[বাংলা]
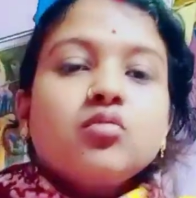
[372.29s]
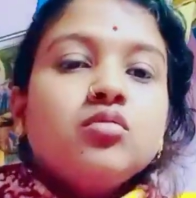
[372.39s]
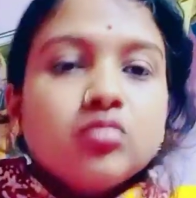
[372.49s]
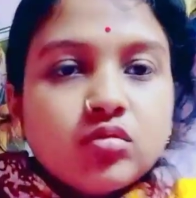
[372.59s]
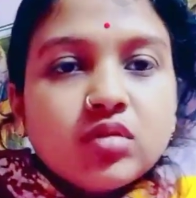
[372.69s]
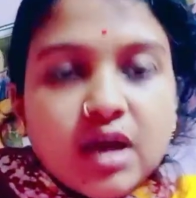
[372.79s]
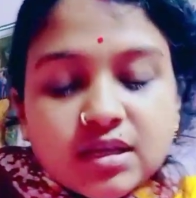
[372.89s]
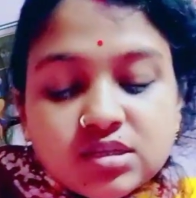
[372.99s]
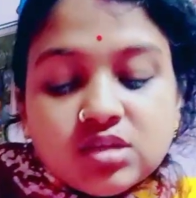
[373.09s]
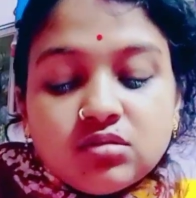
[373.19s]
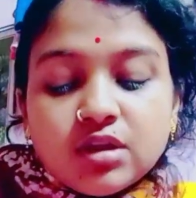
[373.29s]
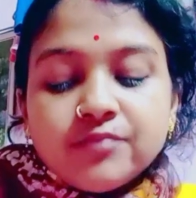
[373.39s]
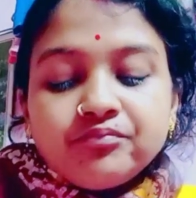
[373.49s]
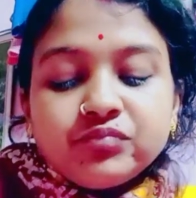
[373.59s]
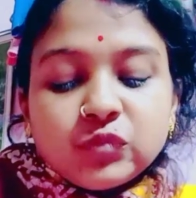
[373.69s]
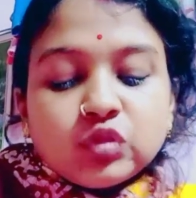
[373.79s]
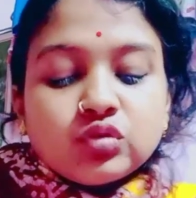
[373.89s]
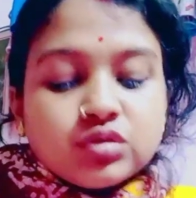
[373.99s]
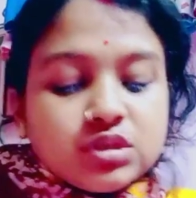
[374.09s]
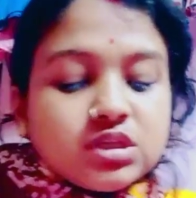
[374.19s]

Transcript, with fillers: অন্য কোনো কাজ ছিল না তো